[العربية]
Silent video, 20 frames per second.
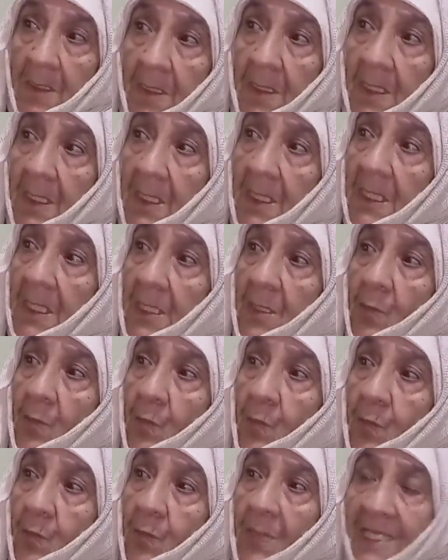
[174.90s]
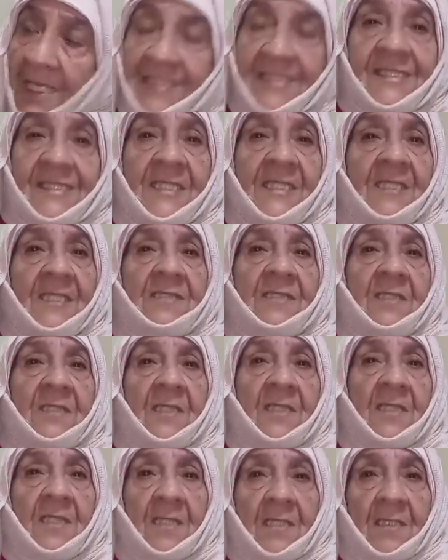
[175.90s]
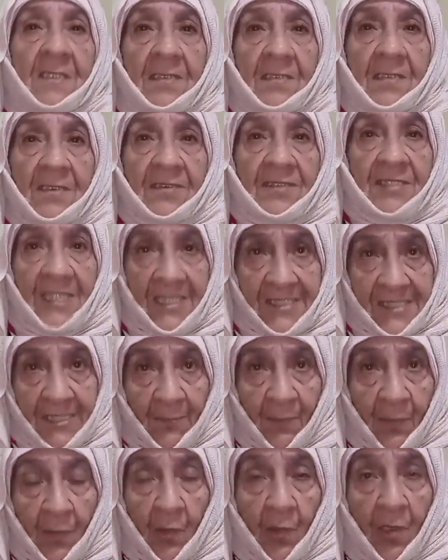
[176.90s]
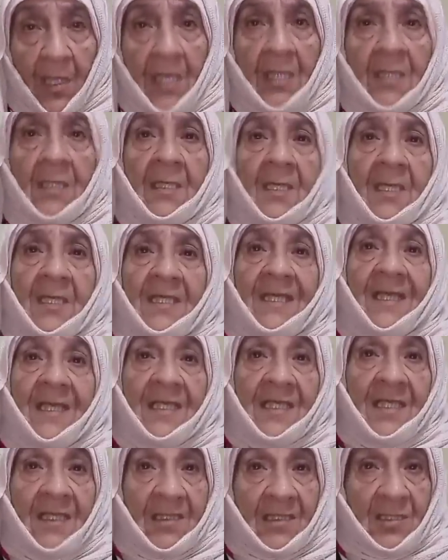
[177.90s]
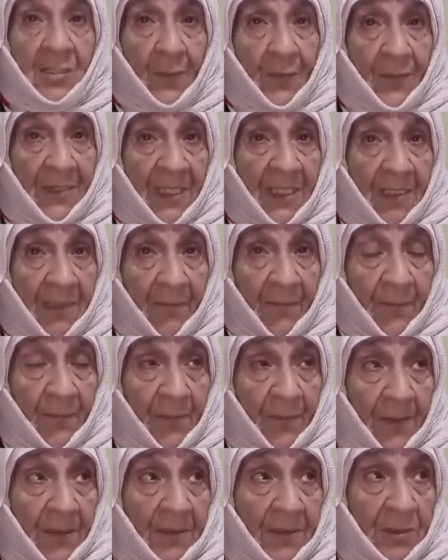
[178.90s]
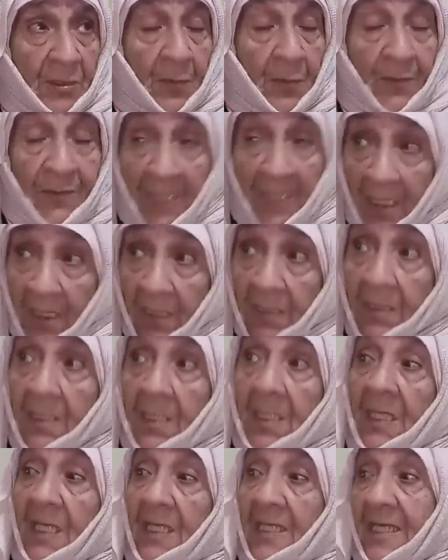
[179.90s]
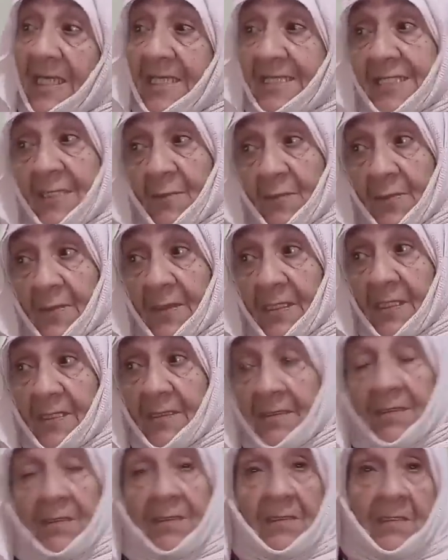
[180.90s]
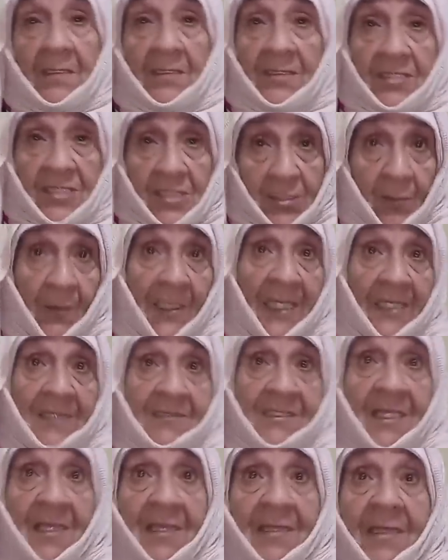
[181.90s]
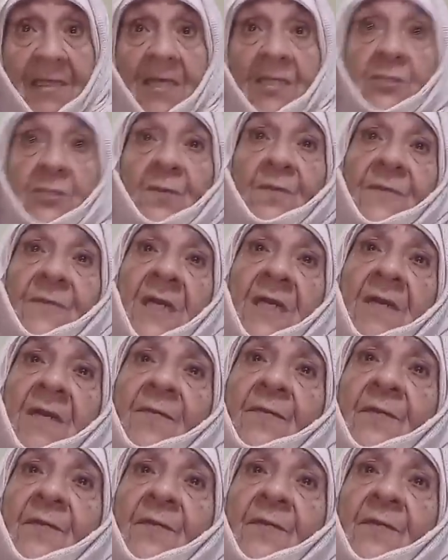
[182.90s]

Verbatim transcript: أه واحد السيد أه، اتصل بخوها قال ليها راه شفناها شفنا على حسب أه، التصويره ديالها شفناها